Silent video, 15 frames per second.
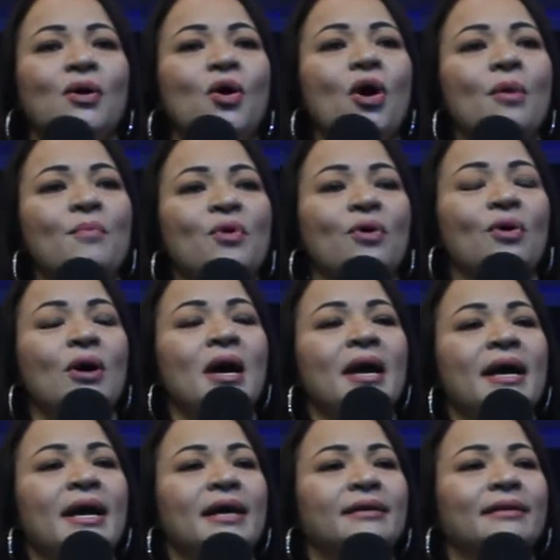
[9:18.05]
cómo
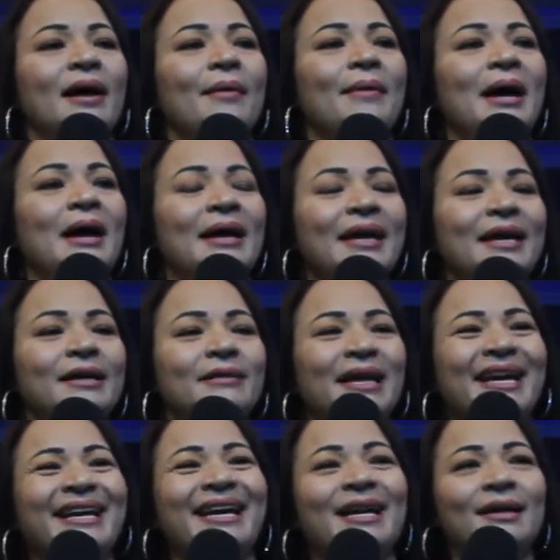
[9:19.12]
estaba en,